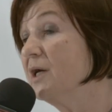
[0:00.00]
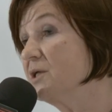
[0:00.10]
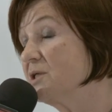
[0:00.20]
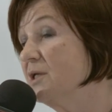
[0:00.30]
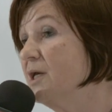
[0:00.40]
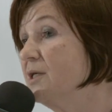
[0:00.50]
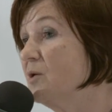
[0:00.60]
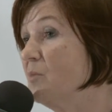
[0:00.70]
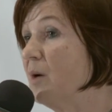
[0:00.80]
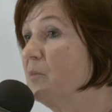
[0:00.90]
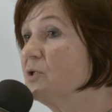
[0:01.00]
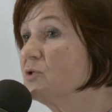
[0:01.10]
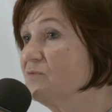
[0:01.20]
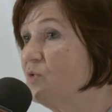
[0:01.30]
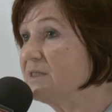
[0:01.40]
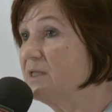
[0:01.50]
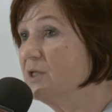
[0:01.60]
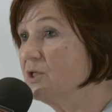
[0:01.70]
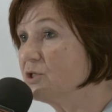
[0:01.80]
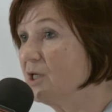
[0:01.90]
a jeżeli jej nie mamy, to z
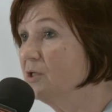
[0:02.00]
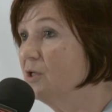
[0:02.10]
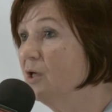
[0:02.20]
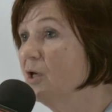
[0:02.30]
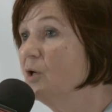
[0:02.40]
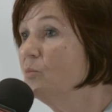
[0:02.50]
własnej kieszeni